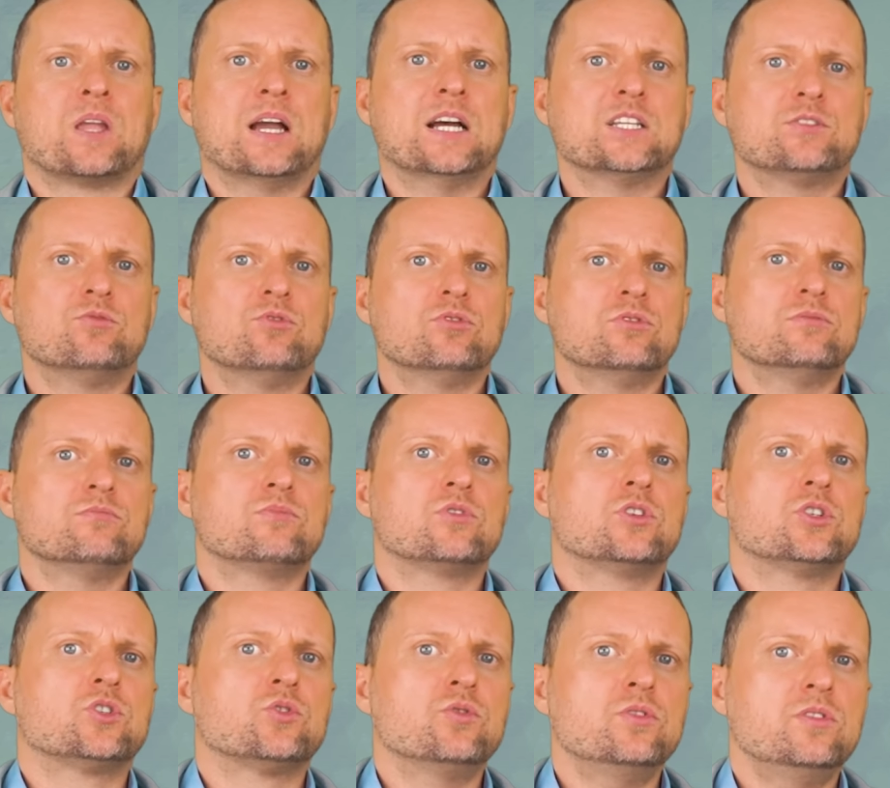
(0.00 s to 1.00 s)
Es wurden
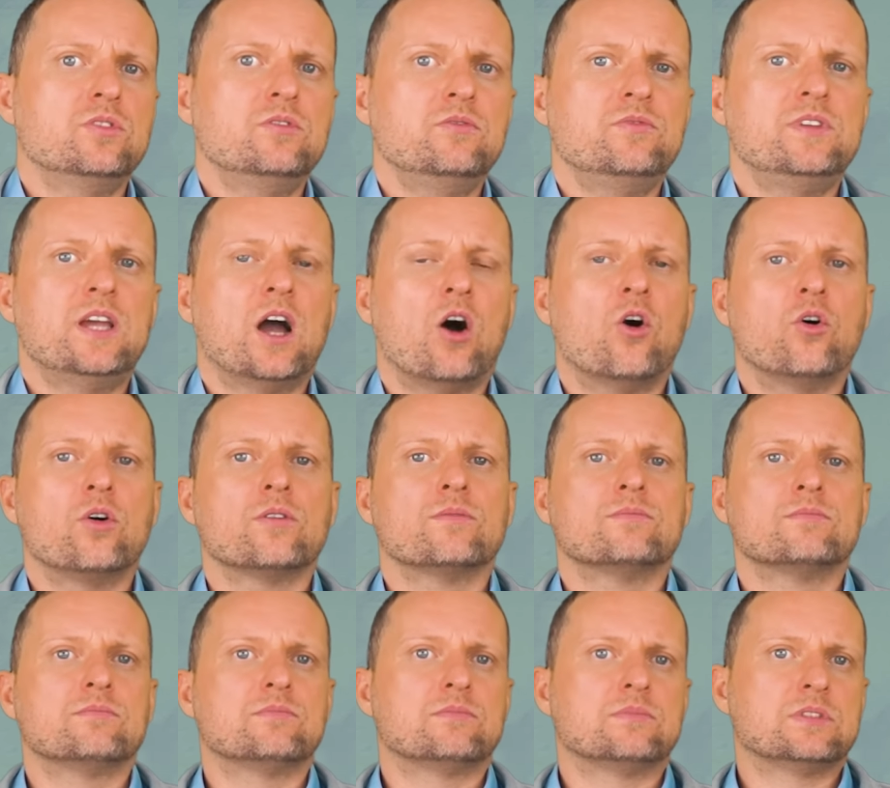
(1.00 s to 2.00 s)
gesunden wie auch
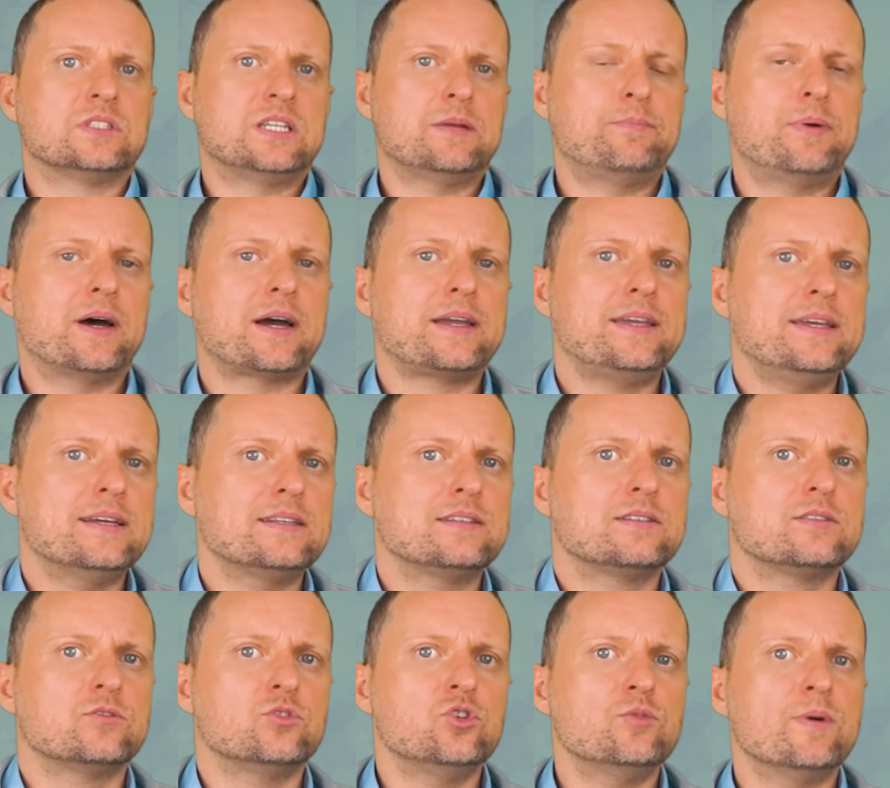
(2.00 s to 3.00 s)

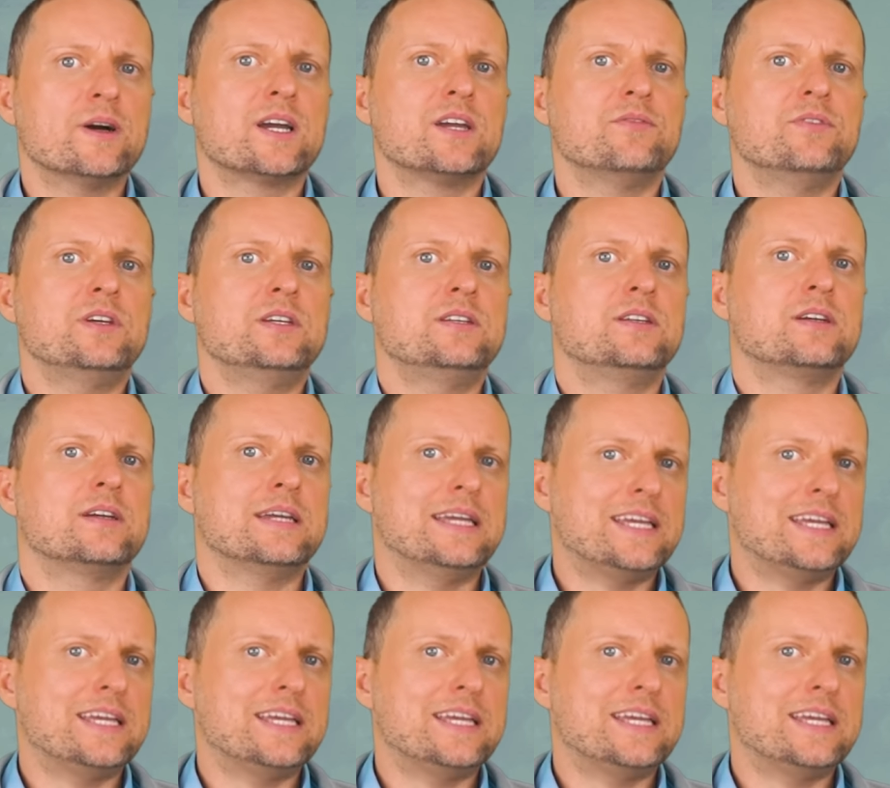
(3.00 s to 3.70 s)
separiert Übergewichtige